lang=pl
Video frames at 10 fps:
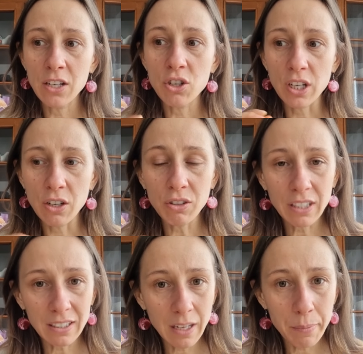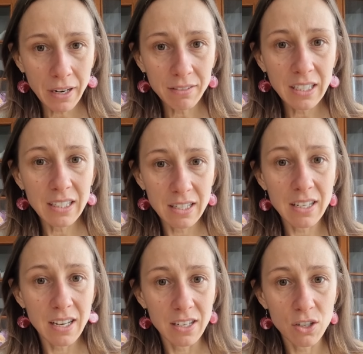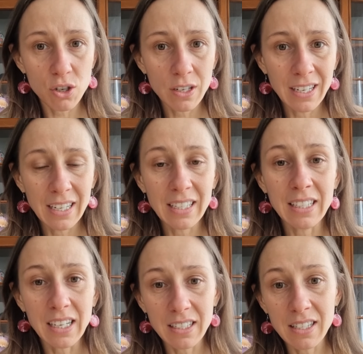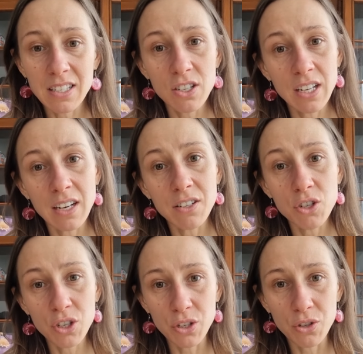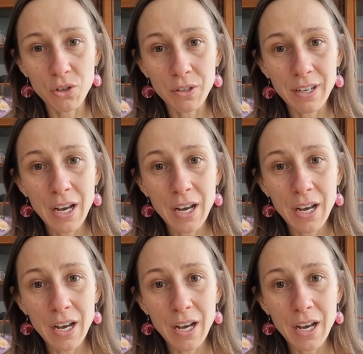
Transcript: czego tak naprawdę chcesz i jak chcesz dalej żyć.